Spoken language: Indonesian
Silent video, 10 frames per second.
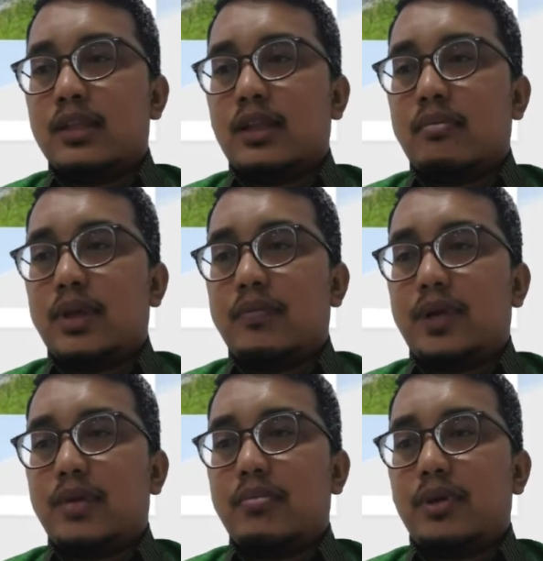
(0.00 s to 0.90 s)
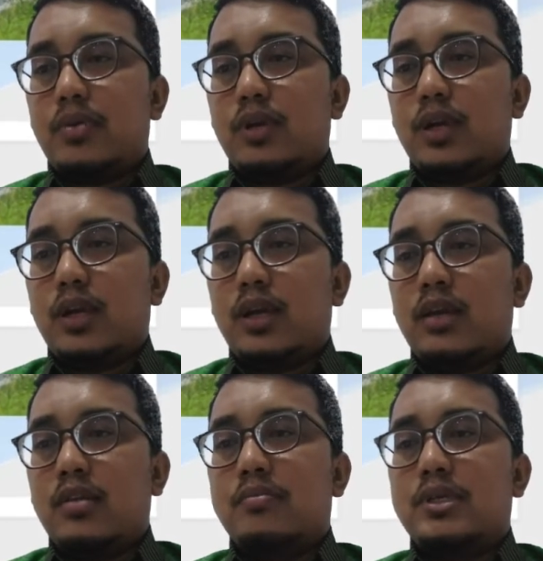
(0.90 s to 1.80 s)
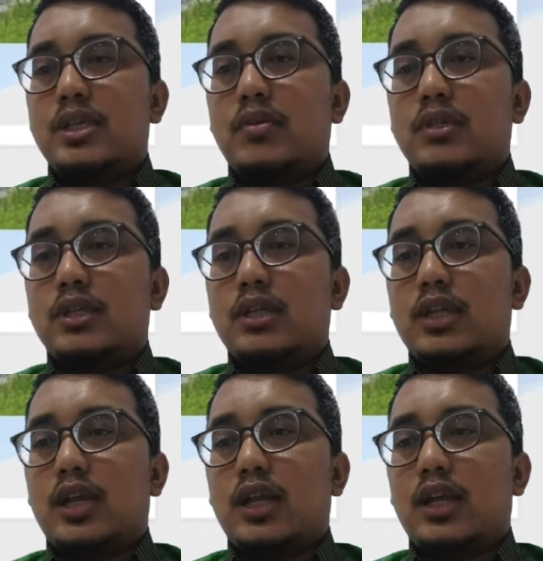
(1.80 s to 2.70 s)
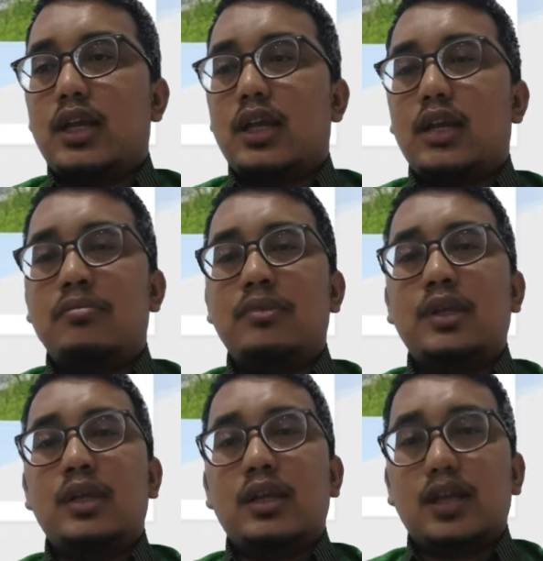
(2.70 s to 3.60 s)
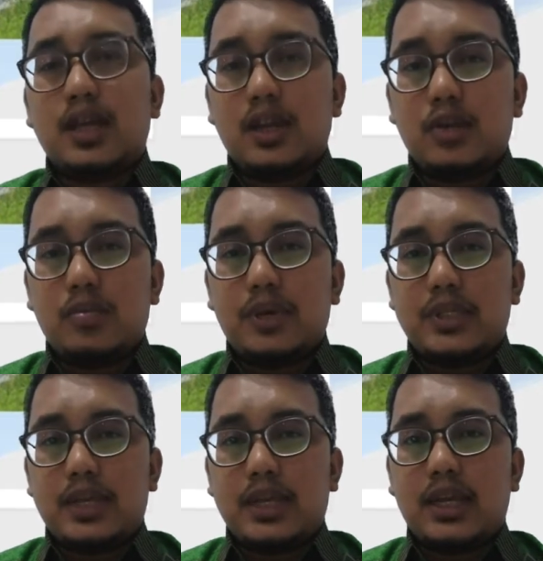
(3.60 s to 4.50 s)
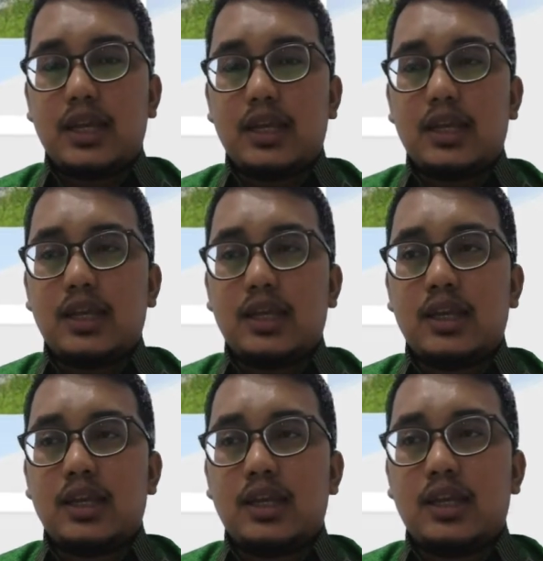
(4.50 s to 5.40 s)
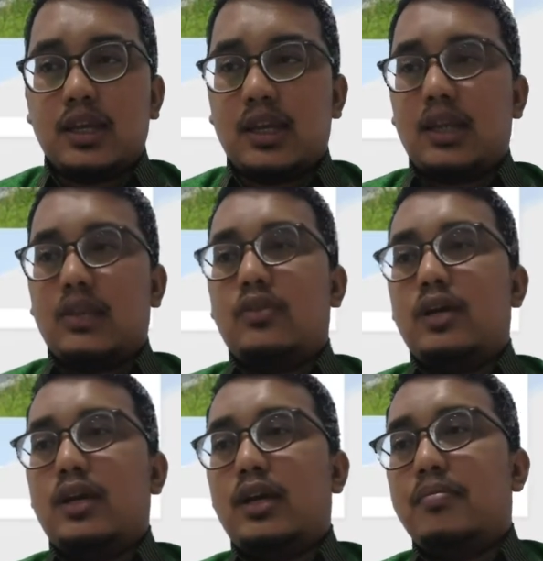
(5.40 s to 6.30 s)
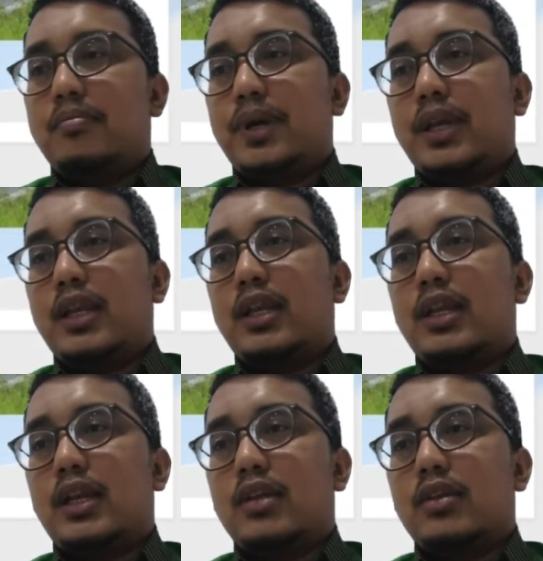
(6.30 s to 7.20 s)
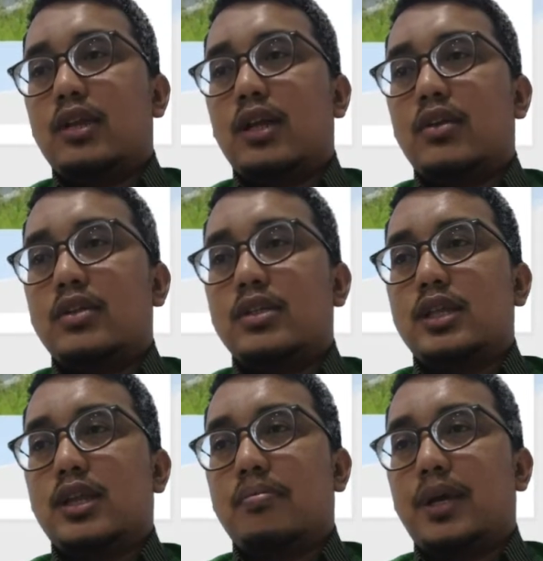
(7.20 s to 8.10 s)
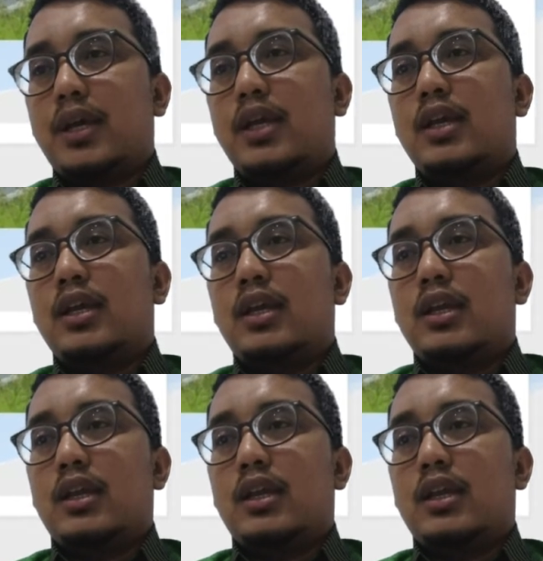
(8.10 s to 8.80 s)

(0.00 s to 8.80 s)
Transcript: tentang manfaat penggunaan pesawat sederhana dalam kehidupan sehari-hari. Nah, itu ada empat indikator yang harus dicapai